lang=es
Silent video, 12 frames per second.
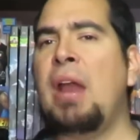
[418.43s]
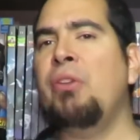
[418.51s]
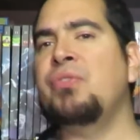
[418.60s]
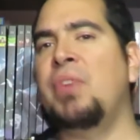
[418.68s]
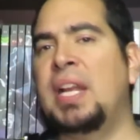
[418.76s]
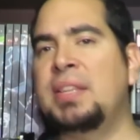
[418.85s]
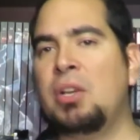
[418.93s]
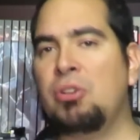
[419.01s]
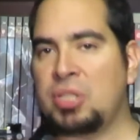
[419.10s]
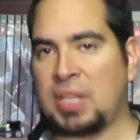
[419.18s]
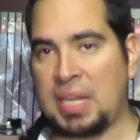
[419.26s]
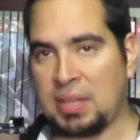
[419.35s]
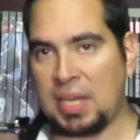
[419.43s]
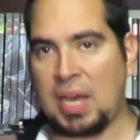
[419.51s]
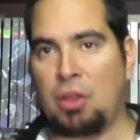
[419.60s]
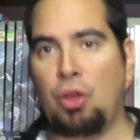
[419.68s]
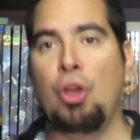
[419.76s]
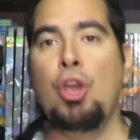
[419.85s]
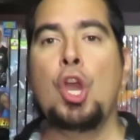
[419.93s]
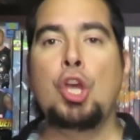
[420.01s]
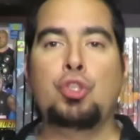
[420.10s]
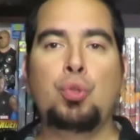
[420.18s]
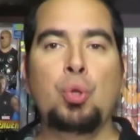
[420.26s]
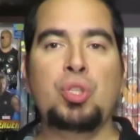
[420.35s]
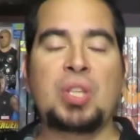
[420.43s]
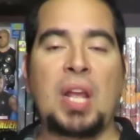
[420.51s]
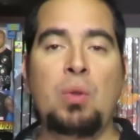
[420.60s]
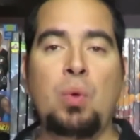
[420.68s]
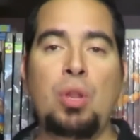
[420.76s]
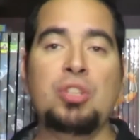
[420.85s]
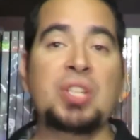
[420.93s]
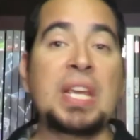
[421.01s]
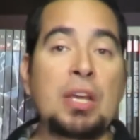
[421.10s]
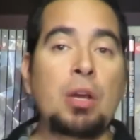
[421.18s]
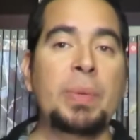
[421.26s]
a los fanáticos que han dejado sus saludos y